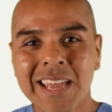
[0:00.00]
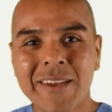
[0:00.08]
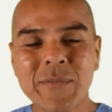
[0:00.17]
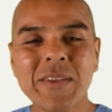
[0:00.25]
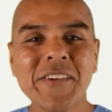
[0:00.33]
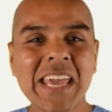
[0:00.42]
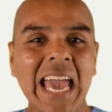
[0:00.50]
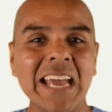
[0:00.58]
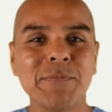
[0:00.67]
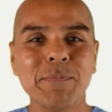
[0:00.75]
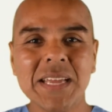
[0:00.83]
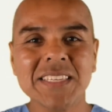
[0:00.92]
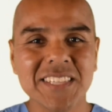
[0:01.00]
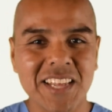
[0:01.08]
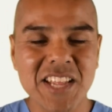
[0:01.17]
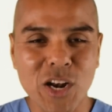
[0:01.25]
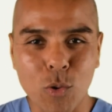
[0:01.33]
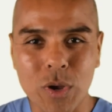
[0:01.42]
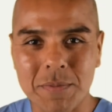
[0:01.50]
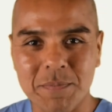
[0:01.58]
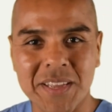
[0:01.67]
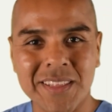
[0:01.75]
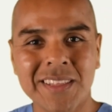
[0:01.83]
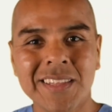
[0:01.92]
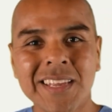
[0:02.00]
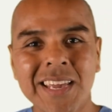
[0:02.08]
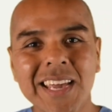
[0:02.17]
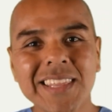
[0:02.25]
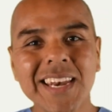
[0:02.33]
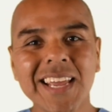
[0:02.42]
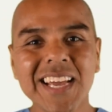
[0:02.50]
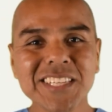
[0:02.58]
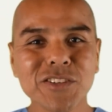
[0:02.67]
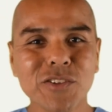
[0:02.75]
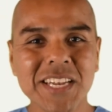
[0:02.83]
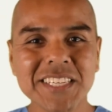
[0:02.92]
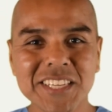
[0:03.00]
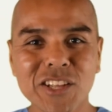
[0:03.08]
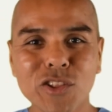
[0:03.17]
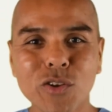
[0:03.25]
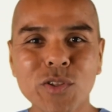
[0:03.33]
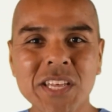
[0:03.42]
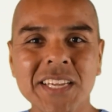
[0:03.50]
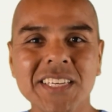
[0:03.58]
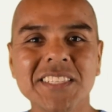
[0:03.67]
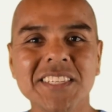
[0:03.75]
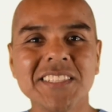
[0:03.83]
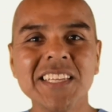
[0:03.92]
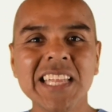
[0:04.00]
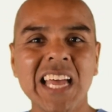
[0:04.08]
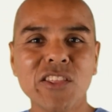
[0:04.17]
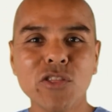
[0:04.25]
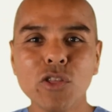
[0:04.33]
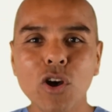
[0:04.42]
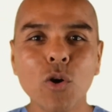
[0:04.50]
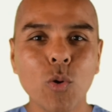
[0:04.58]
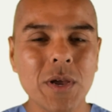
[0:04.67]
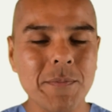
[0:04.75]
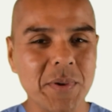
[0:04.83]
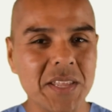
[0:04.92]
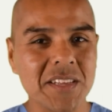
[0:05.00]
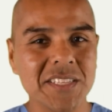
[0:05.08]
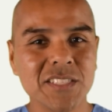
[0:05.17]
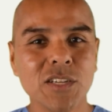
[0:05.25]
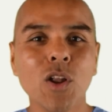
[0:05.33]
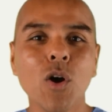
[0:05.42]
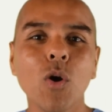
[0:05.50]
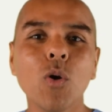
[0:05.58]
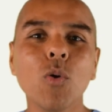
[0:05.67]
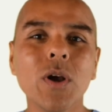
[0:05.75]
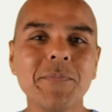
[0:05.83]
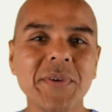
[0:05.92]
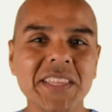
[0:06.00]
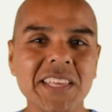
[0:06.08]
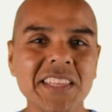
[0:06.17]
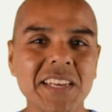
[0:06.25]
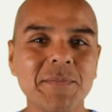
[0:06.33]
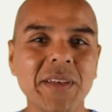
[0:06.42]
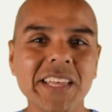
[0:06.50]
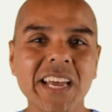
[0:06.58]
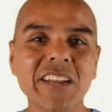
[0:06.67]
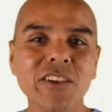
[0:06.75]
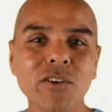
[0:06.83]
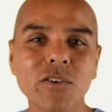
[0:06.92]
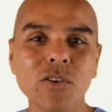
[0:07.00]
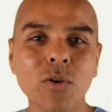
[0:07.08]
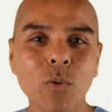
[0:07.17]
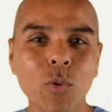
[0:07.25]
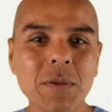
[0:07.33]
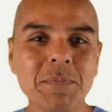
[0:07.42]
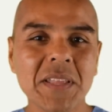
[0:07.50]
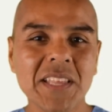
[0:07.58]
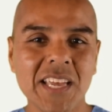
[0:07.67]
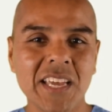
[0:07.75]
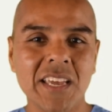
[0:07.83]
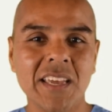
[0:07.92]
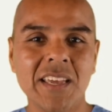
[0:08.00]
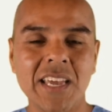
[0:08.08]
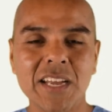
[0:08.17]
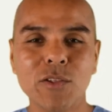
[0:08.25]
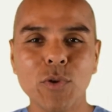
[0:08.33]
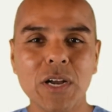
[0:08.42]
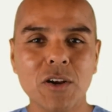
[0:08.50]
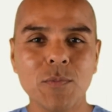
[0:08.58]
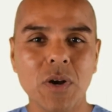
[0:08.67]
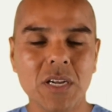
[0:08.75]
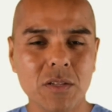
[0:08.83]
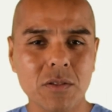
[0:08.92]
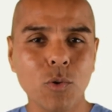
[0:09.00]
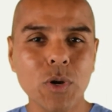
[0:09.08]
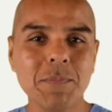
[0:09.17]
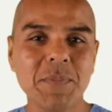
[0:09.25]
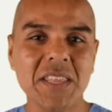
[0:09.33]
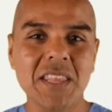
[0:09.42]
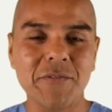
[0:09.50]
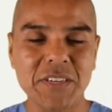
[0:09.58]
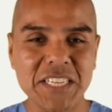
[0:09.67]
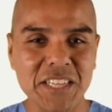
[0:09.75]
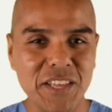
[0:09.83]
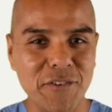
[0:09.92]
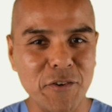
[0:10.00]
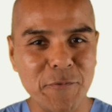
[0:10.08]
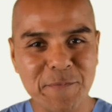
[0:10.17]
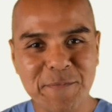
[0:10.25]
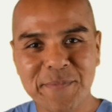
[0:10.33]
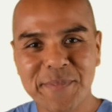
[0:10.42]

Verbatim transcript: Vive a expensas del huésped. En el caso del cestode necesita dos huéspedes, un huésped intermediario y un huésped que actúa como huésped definitivo.